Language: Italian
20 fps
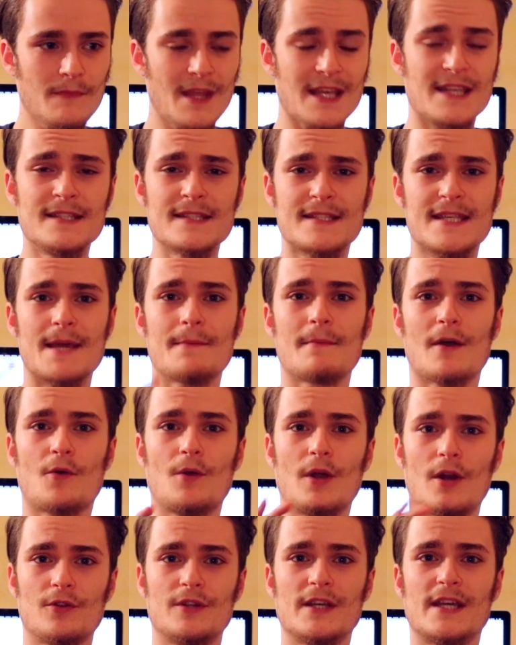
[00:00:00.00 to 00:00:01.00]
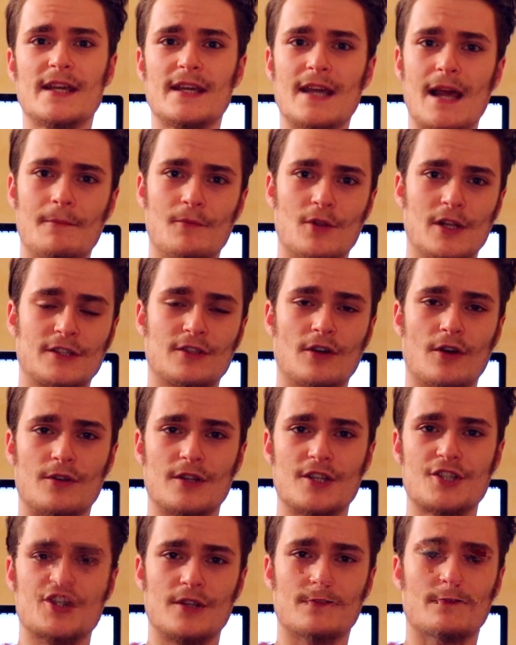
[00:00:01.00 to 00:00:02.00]
Insieme a quello di Guillermo del Toro,
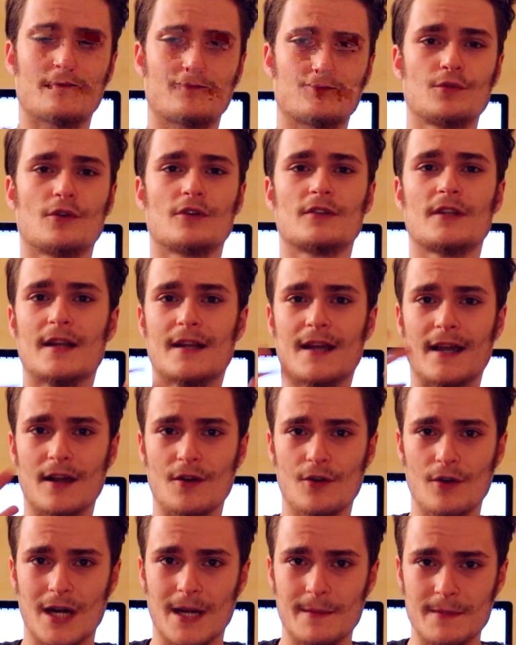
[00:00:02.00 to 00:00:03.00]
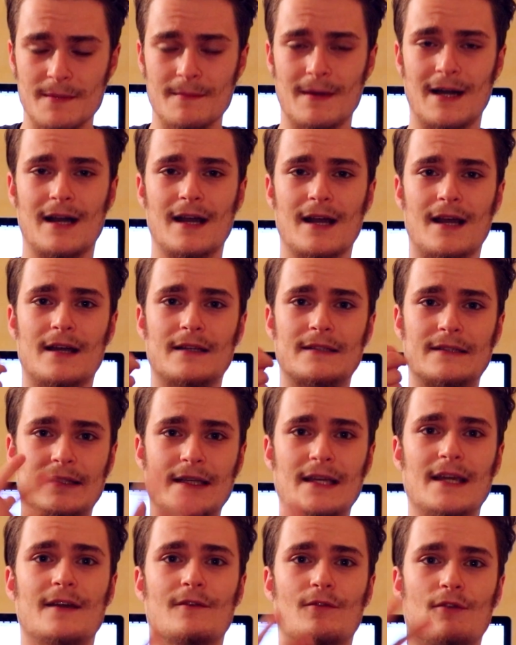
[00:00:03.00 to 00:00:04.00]
The Shape of Water, che ancora mi manca,
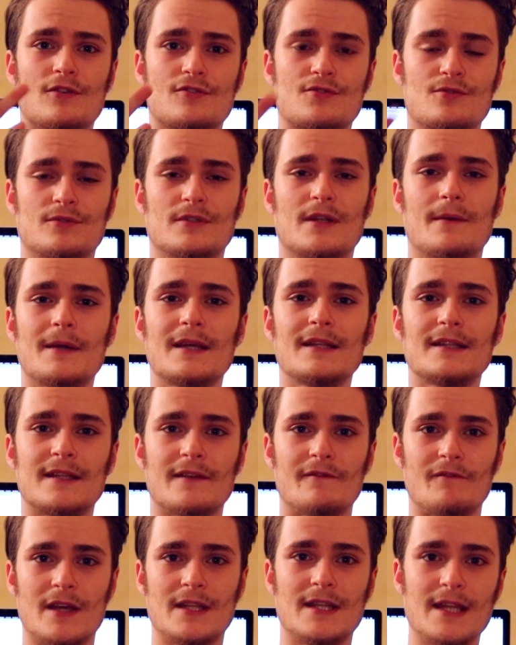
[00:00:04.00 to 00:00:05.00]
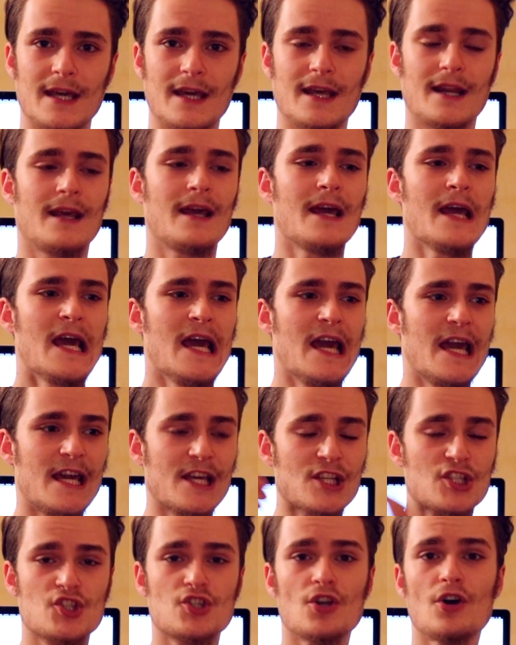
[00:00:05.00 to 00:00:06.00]
devo assolutamente vedere
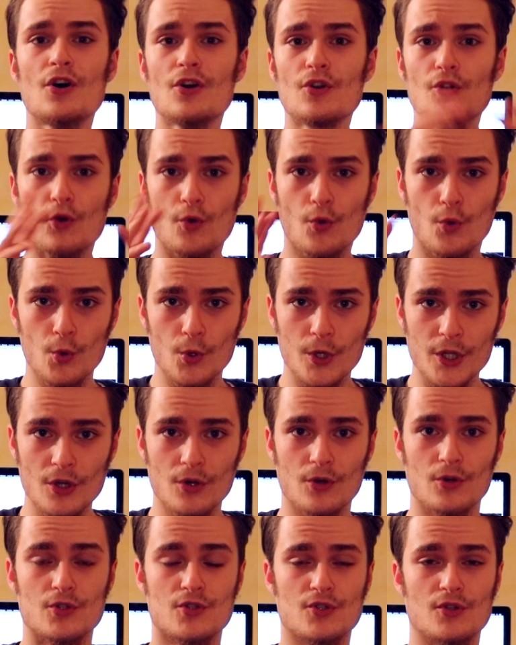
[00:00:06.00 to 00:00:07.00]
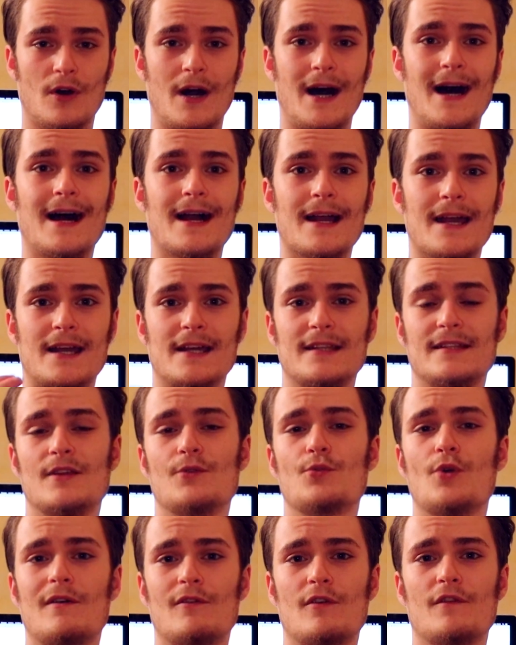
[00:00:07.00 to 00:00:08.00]
e sono curioso anche del
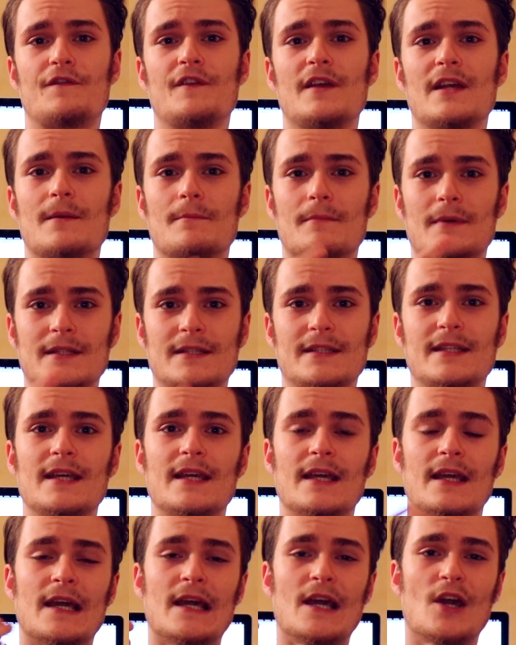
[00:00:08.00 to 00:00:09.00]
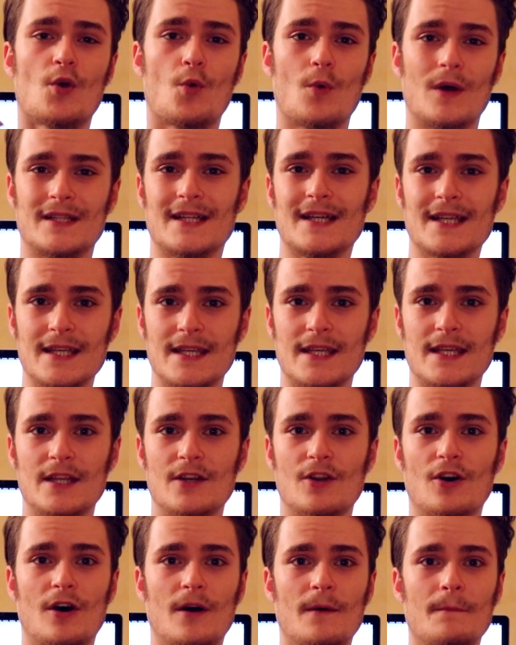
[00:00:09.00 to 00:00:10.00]
nuovo film di
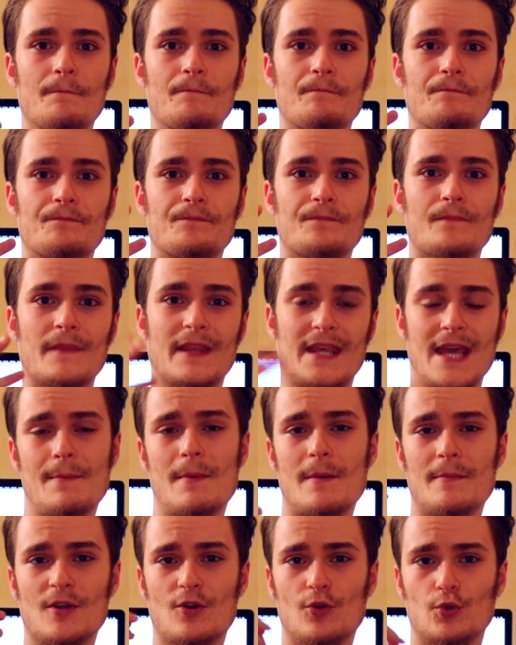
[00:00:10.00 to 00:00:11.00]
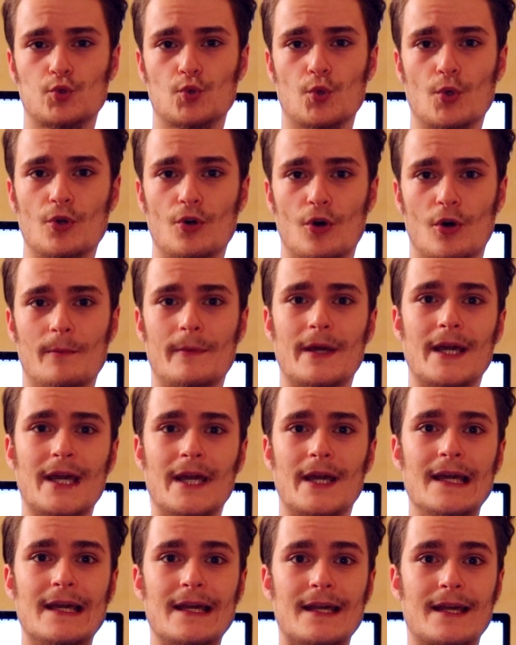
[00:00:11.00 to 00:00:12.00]
Guadagnino, Chiamami col tuo nome,
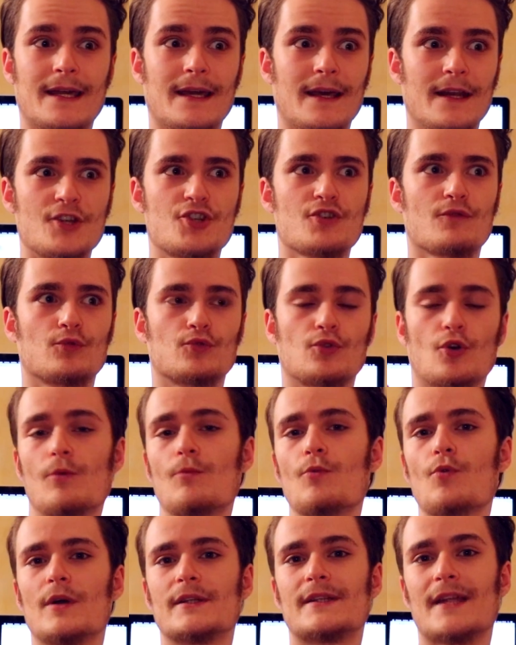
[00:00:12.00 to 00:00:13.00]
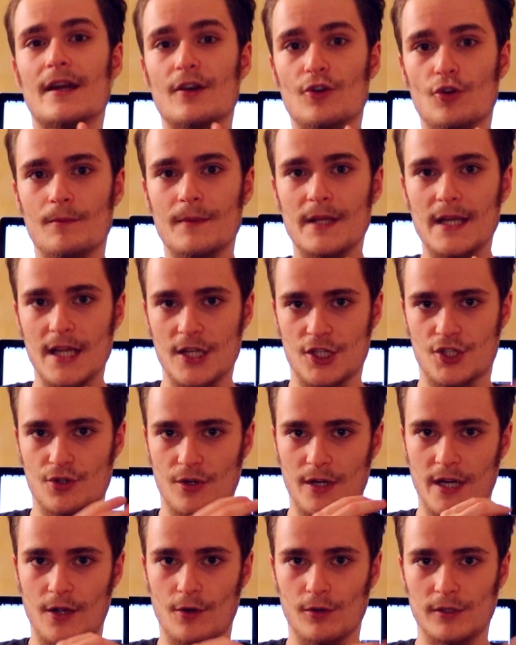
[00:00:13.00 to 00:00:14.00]
che ha ricevuto comunque tre
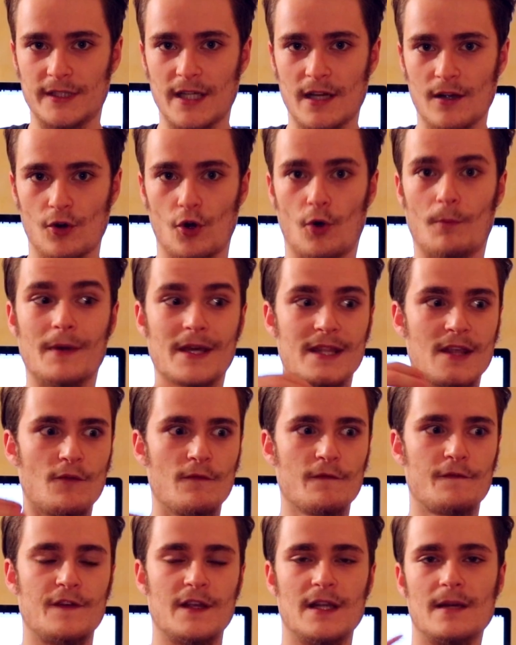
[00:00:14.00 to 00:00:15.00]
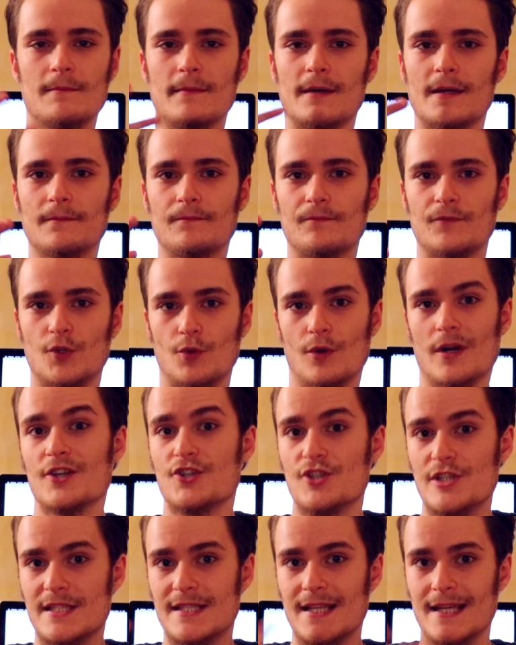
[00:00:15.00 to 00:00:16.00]
nomination ai Golden Globe ed è un film di un
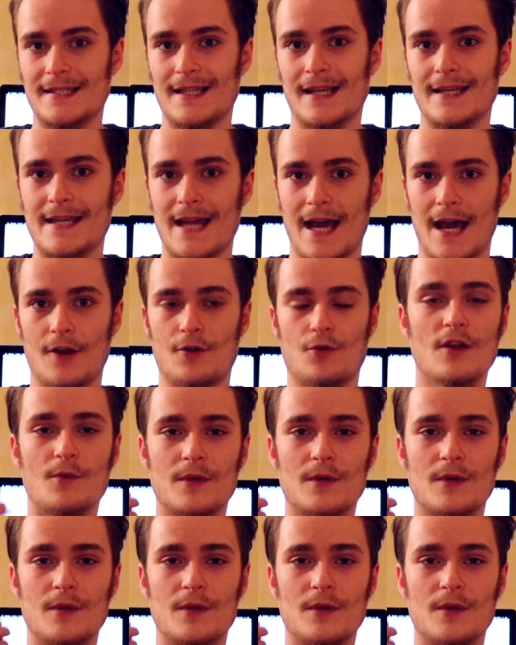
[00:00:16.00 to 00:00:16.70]
regista italiano.